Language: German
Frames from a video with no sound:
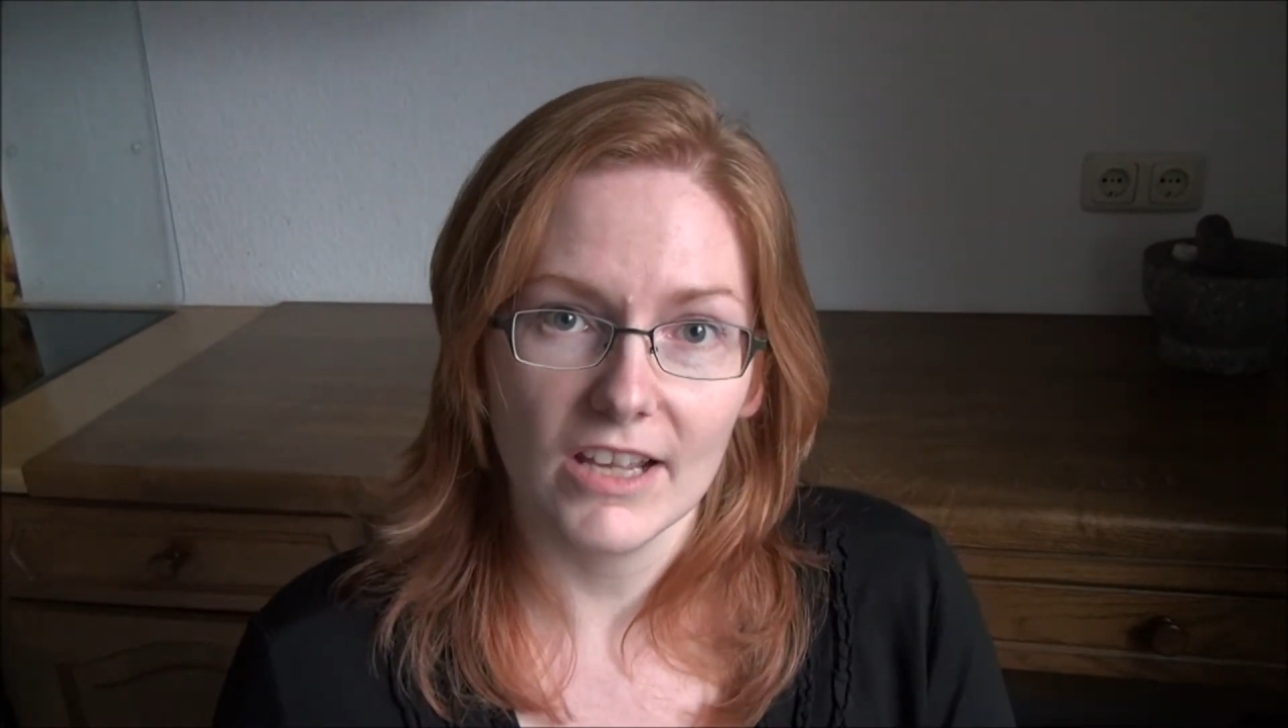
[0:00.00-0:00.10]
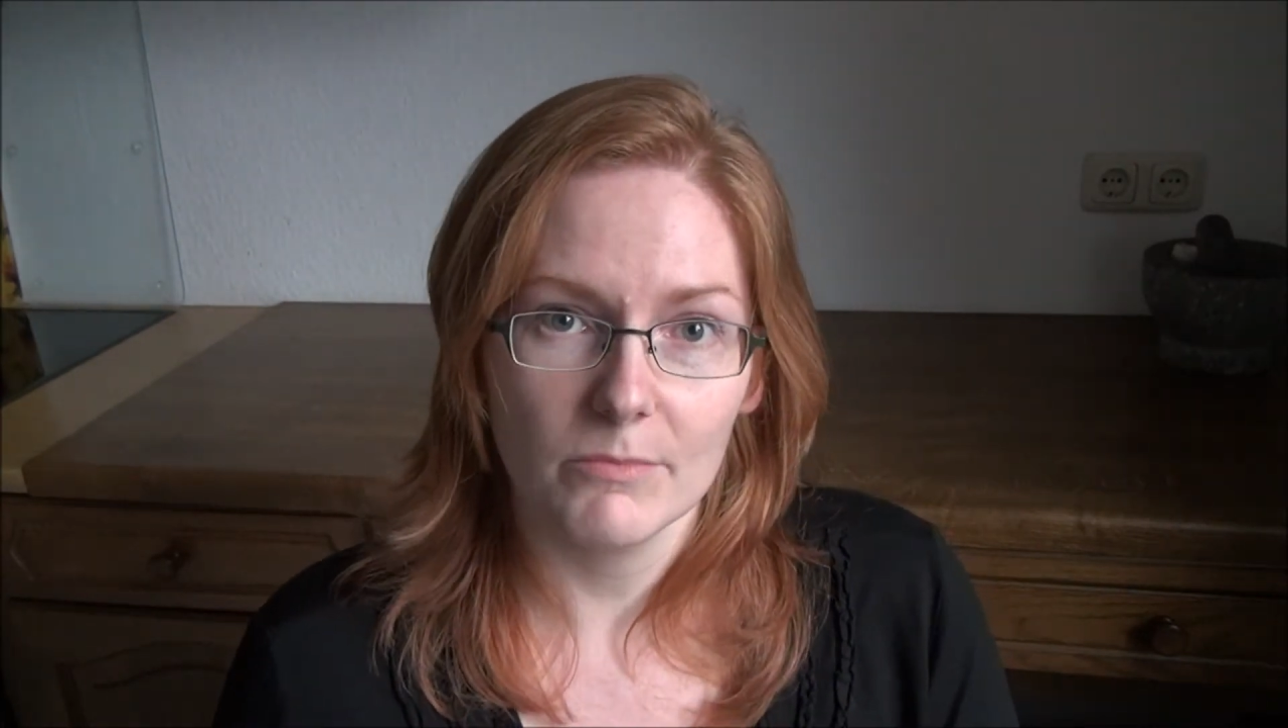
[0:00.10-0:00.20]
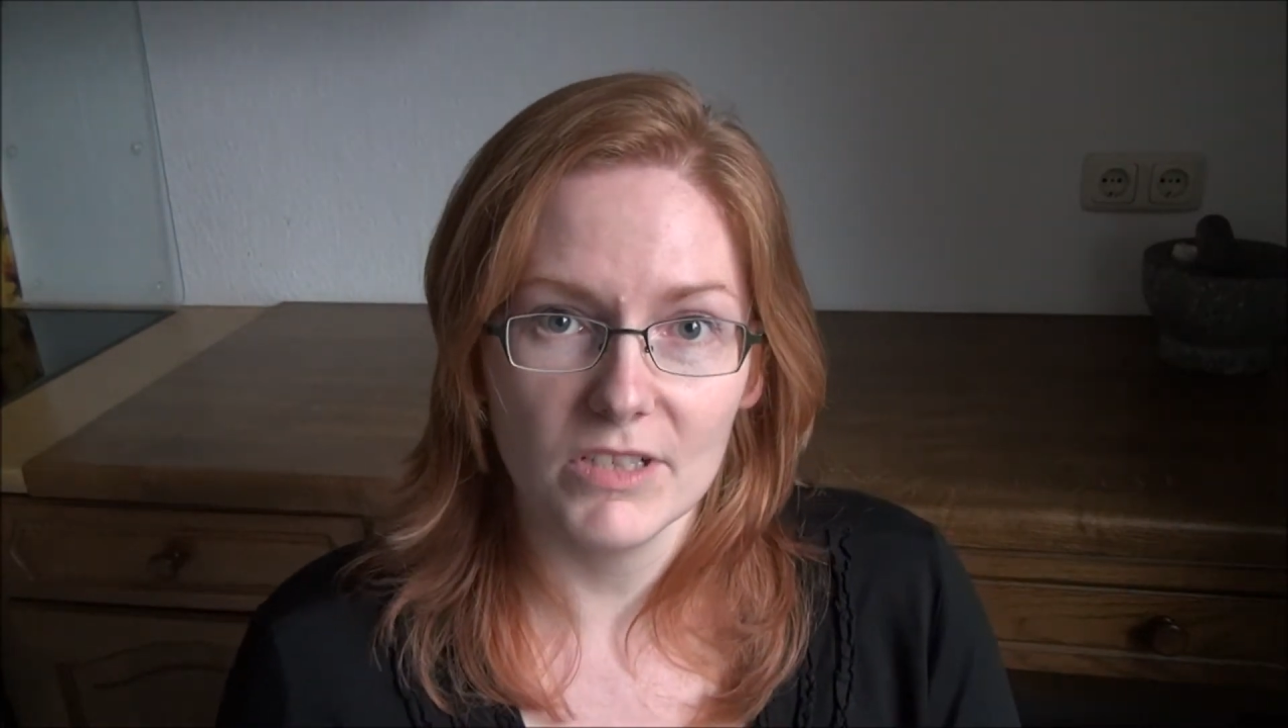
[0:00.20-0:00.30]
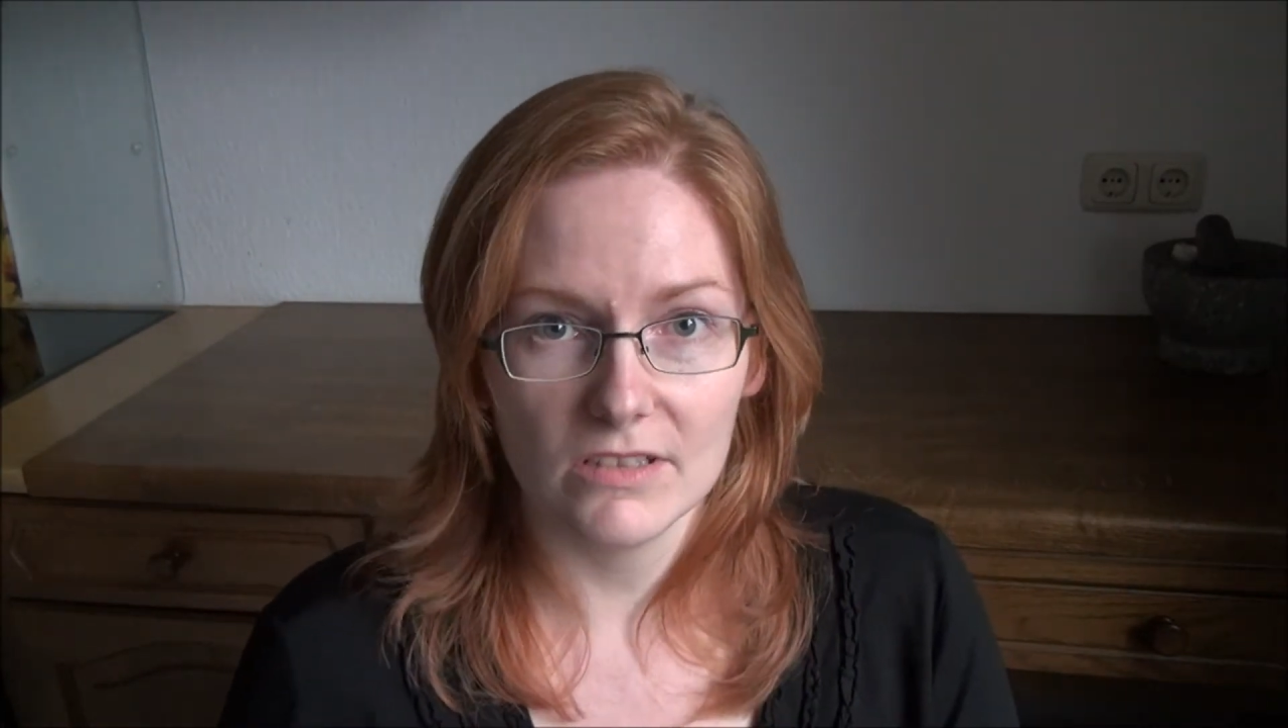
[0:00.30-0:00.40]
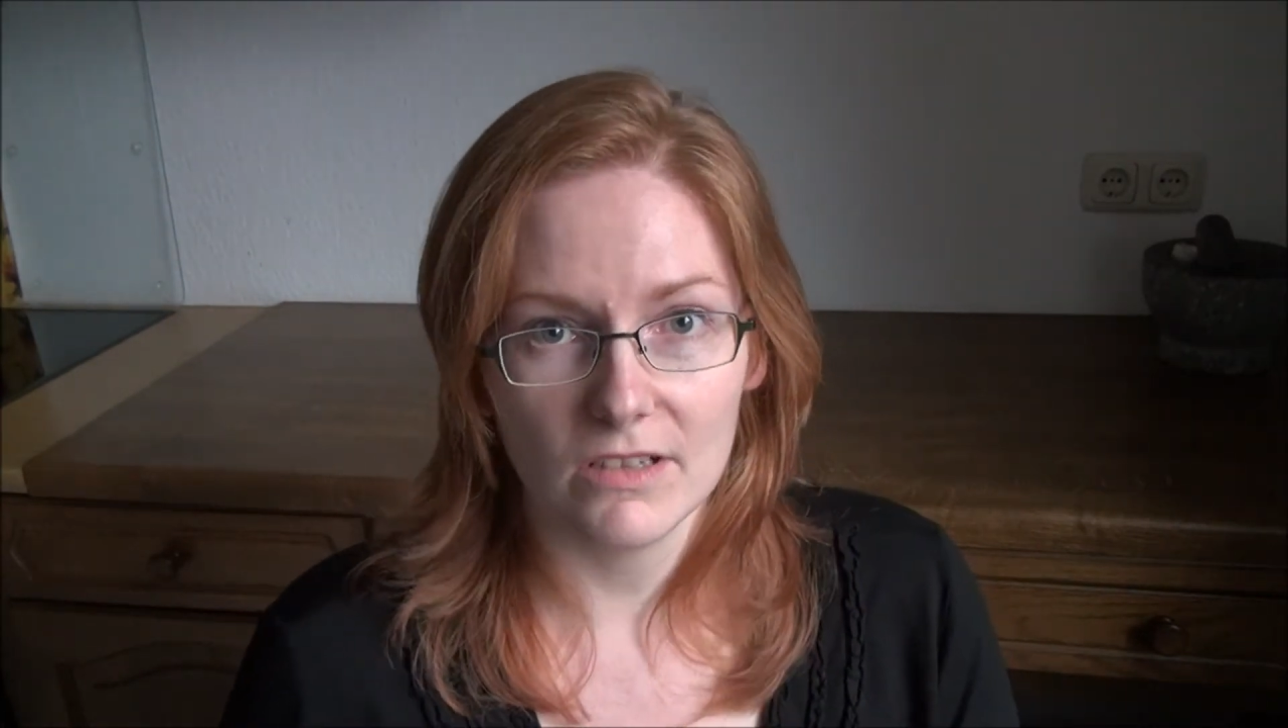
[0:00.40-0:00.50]

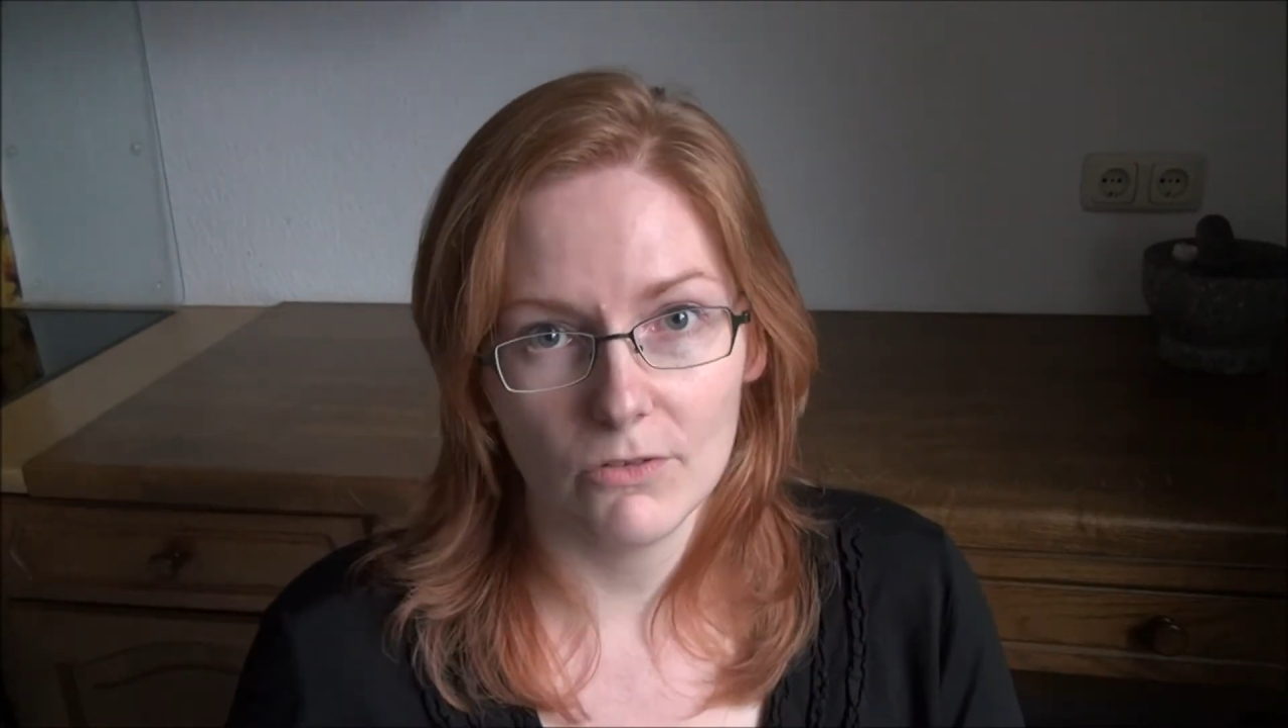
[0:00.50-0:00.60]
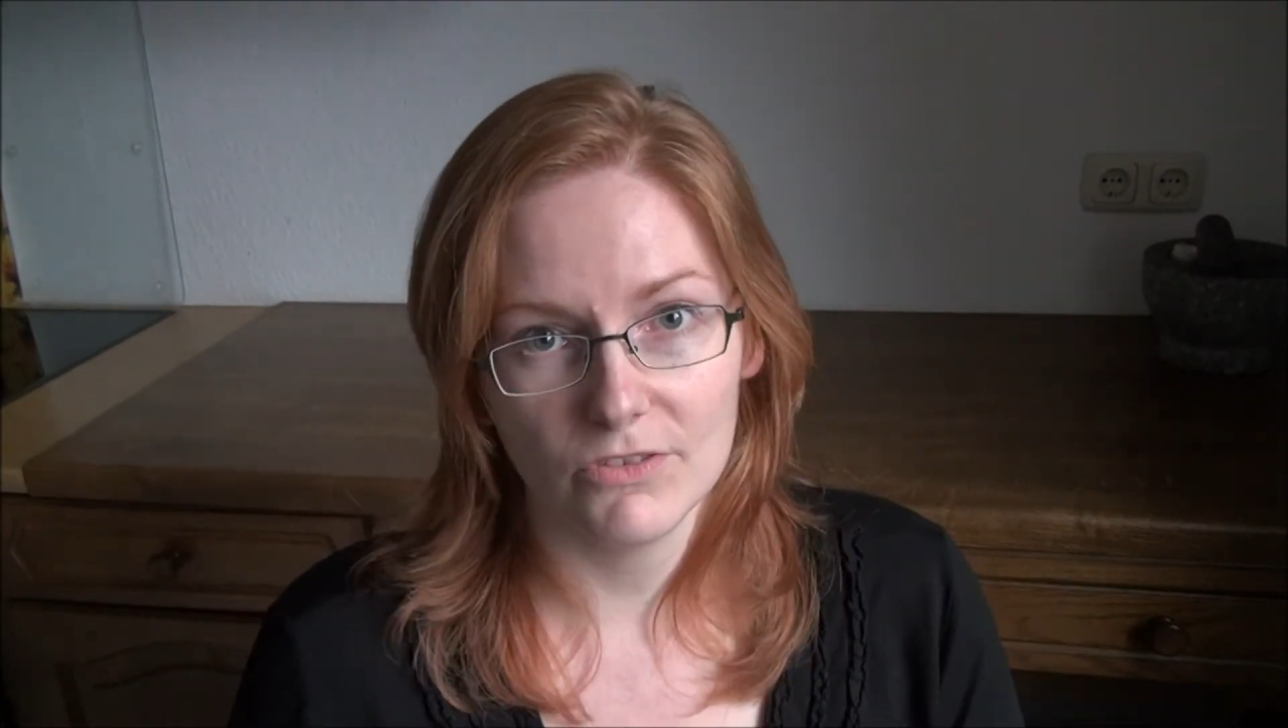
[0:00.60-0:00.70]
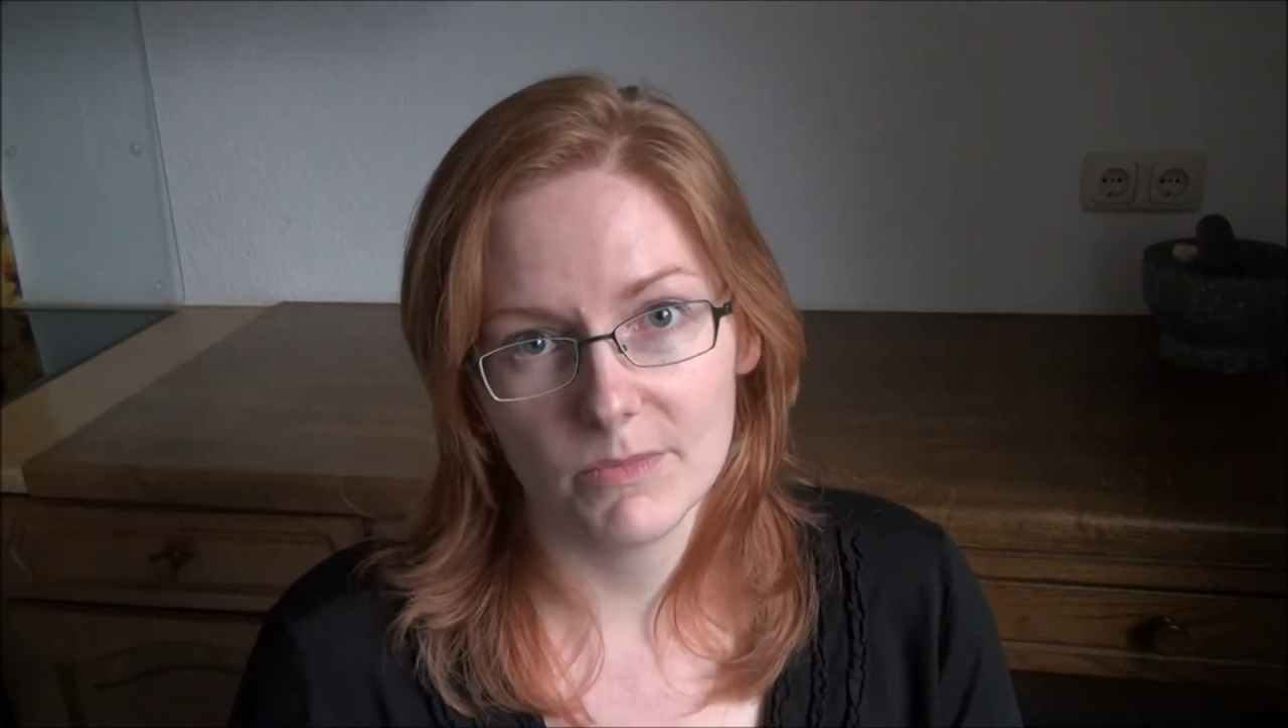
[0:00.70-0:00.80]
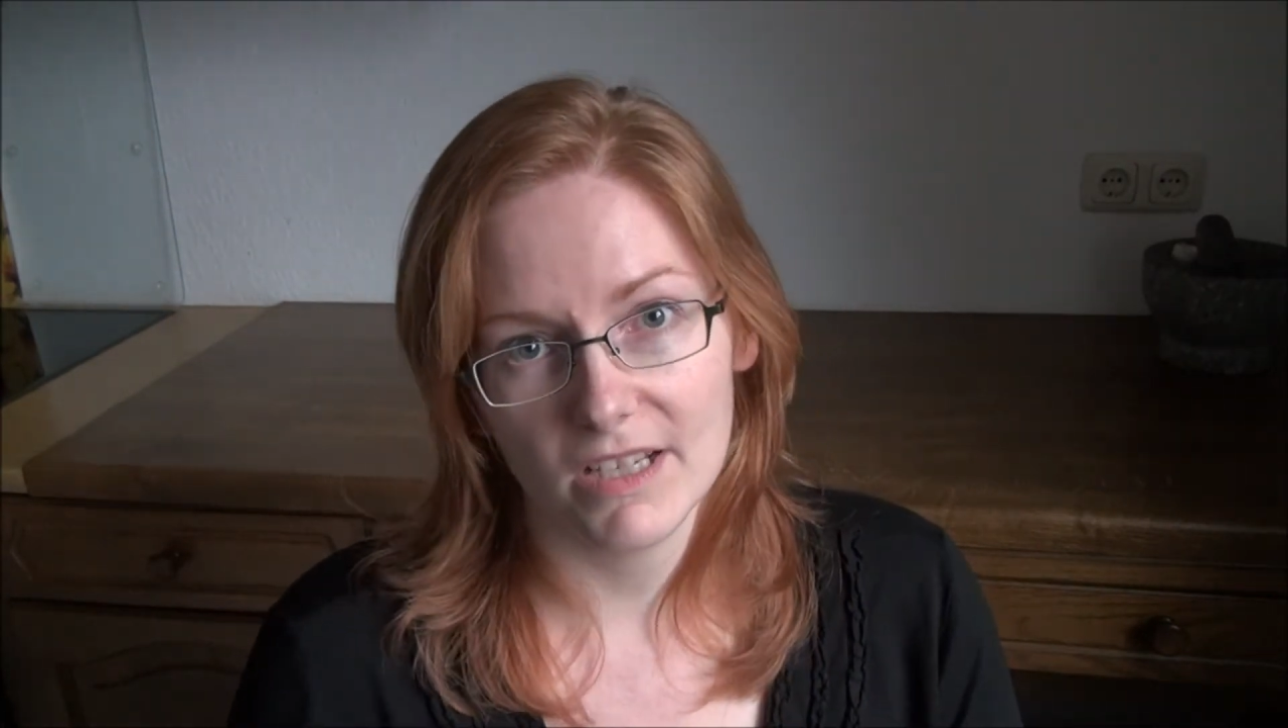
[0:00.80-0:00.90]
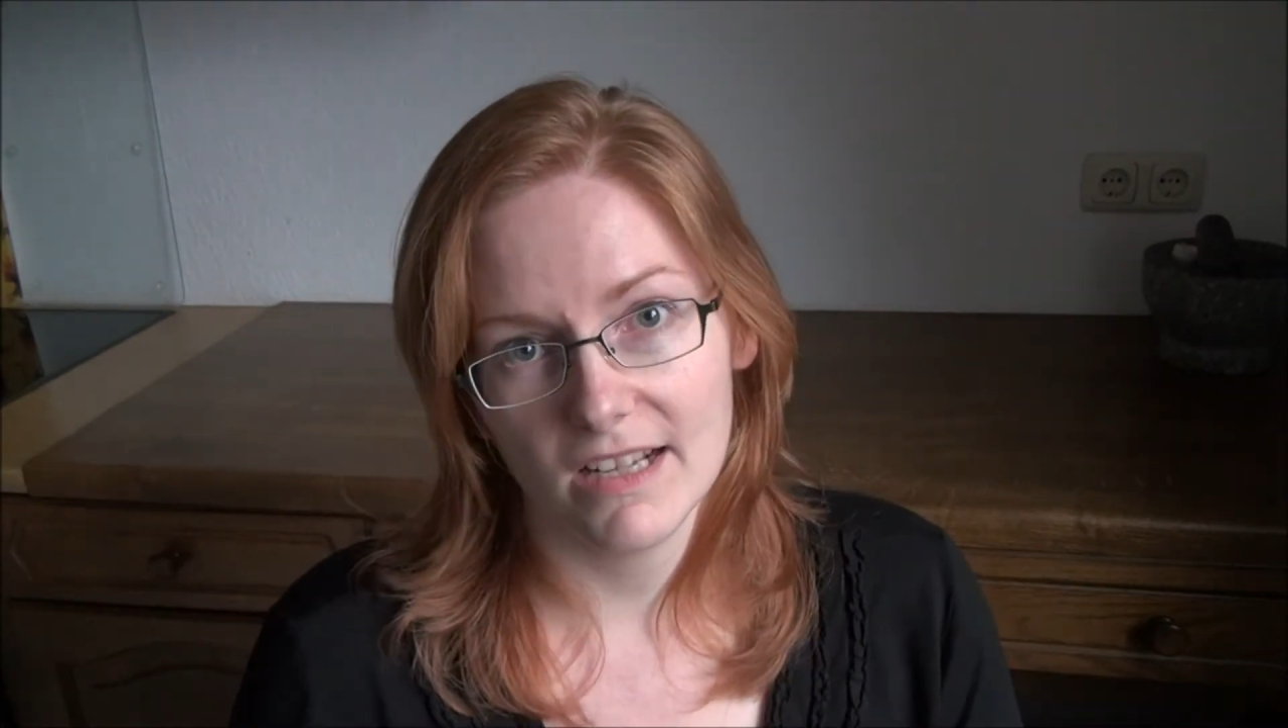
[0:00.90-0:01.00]
werden mit auf dem